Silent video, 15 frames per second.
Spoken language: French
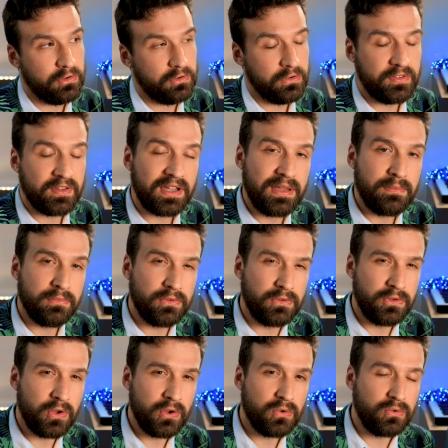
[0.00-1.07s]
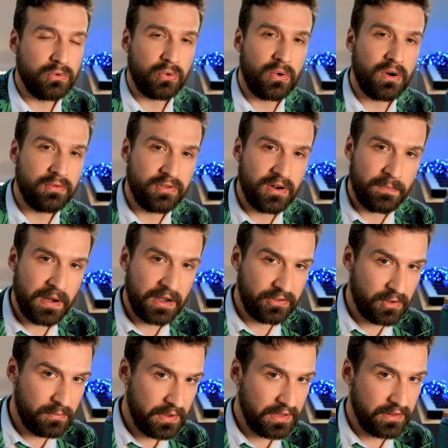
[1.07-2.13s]
Je stream deux ou trois fois par
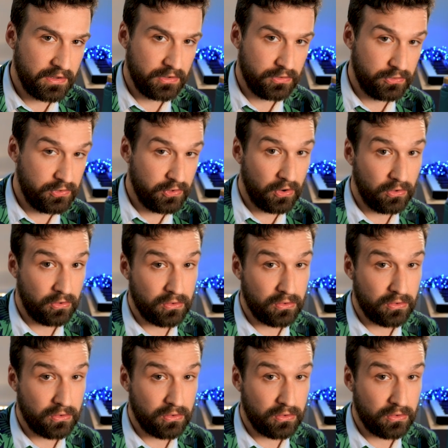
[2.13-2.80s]
semaine durant le